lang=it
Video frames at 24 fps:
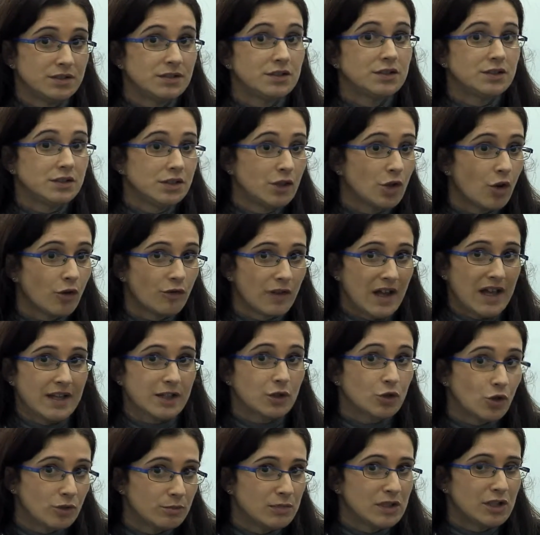di, di,
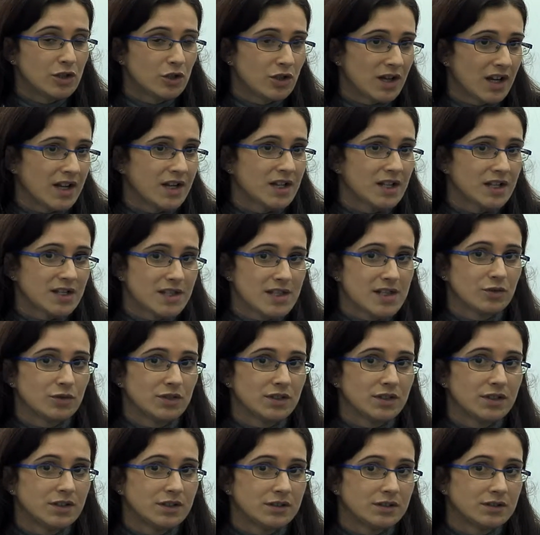governo e migliorare
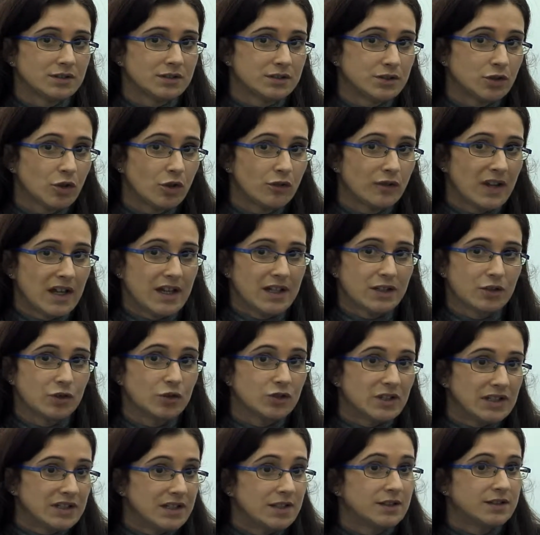l'azione eh, di
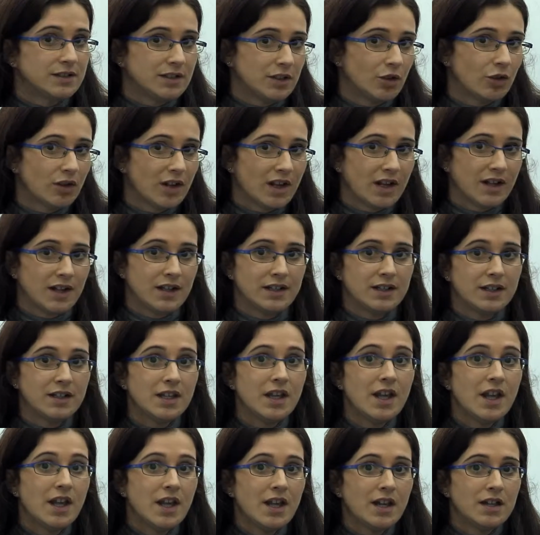governo degli enti locali